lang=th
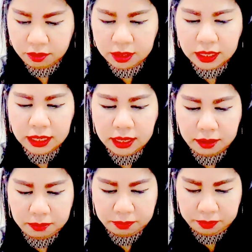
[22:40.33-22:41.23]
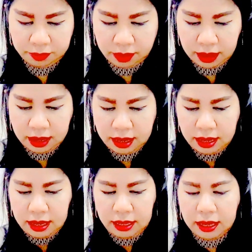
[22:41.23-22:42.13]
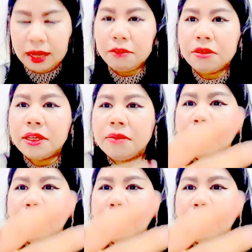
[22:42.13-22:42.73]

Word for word: ตัวนี้นะคะตัวนี้จะ